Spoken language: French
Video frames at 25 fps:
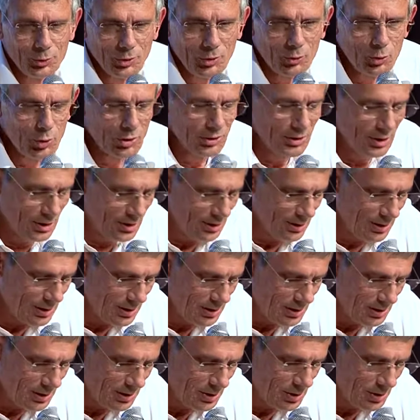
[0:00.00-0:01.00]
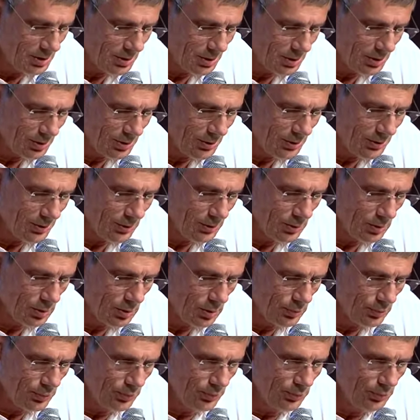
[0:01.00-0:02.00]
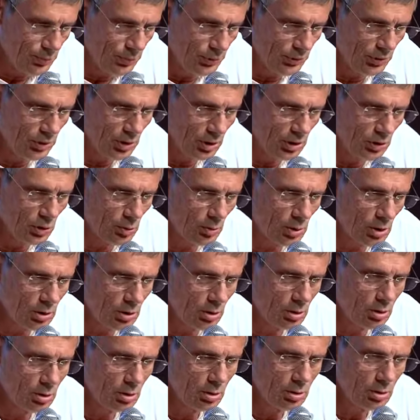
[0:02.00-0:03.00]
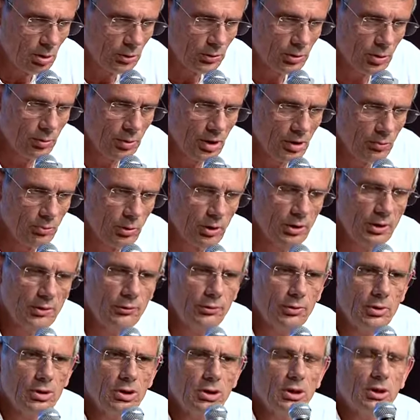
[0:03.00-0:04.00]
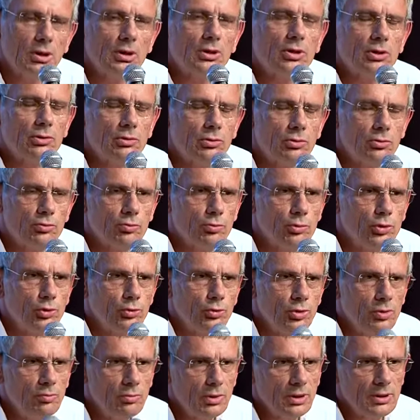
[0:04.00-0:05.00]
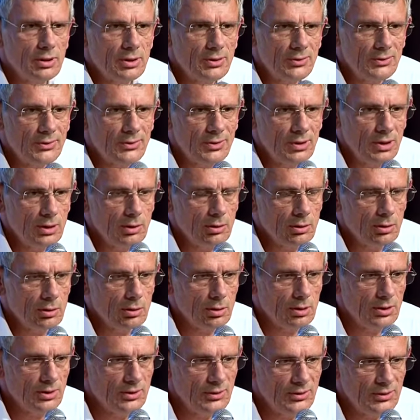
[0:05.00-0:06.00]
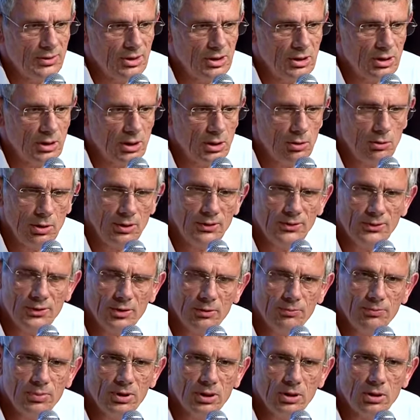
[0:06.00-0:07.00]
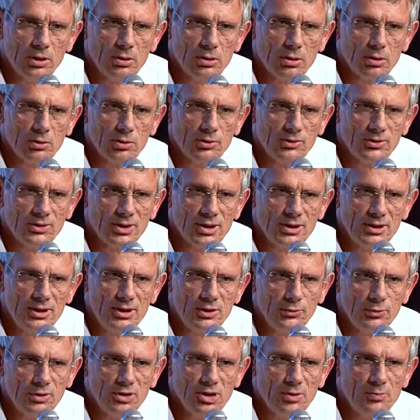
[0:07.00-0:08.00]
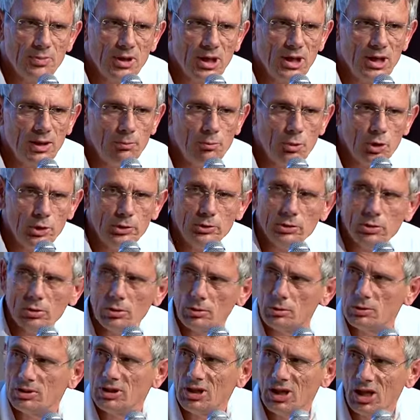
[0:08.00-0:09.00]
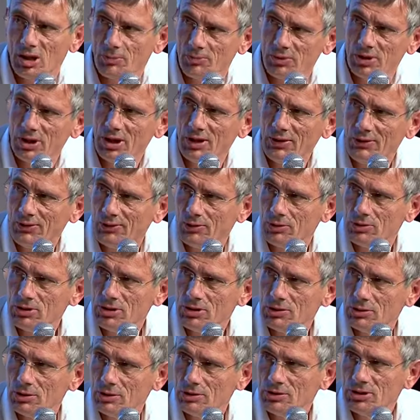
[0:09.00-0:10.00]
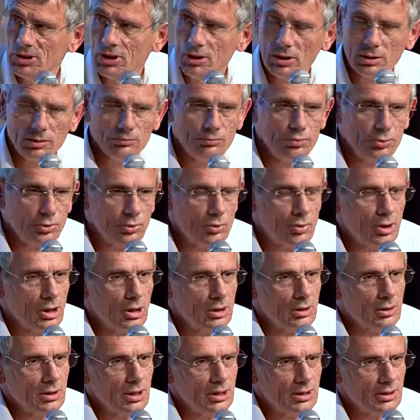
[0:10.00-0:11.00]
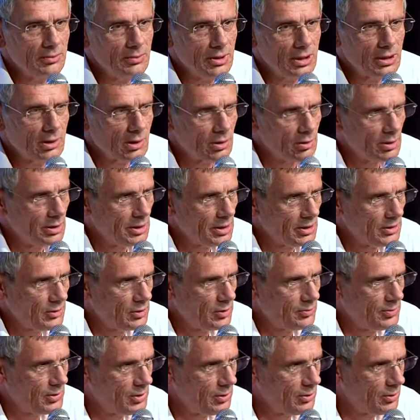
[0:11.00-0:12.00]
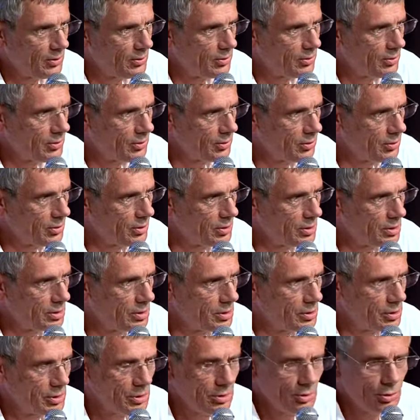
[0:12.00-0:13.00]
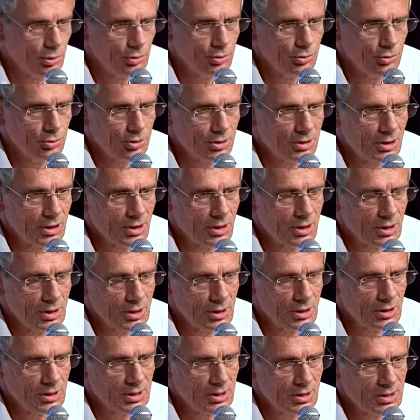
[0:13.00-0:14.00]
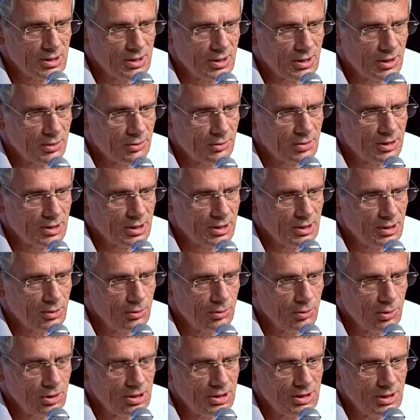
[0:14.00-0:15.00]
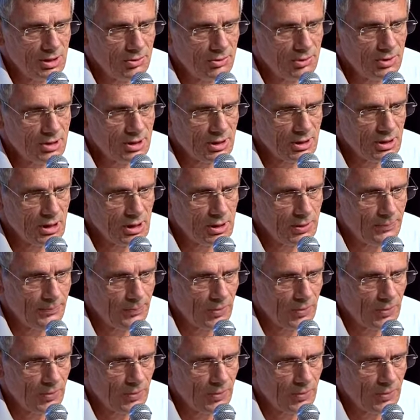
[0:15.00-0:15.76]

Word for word: ou, dans les derniers plus sérieusement, lorsqu'on m'a demandé de venir, je me suis demandé si euh, l'ICSI et le SCP ne euh, satisfaisaient pas la mode des RPS en disant tiens, pourquoi aller mettre les risques psychosociaux euh, autour des, risques industriels, du risque industriel